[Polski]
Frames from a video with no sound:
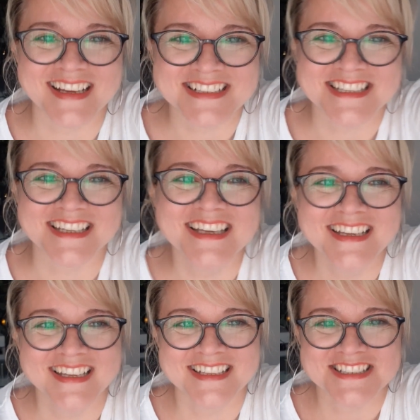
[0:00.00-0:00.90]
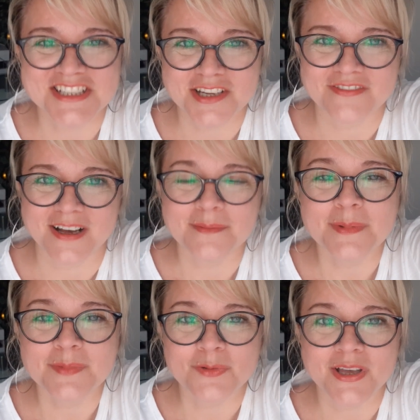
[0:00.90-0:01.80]
Także życzę
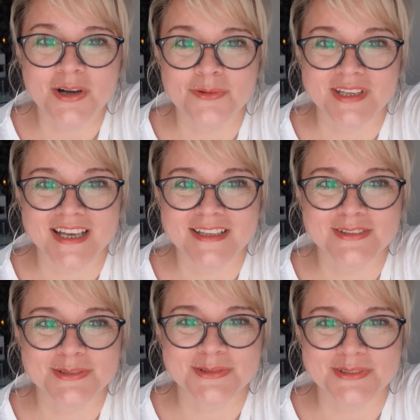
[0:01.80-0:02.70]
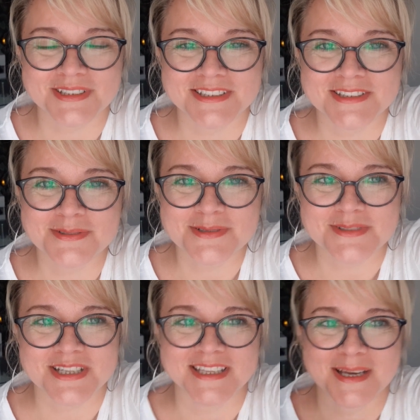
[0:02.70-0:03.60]
Wam miłego weekendu i do
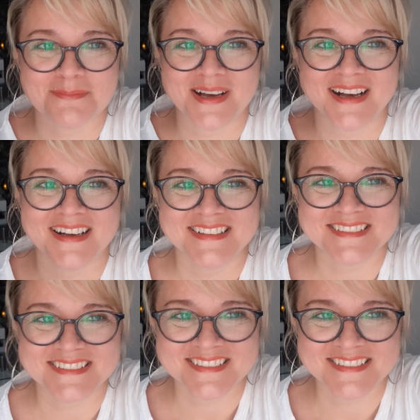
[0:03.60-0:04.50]
usłyszenia. Pa!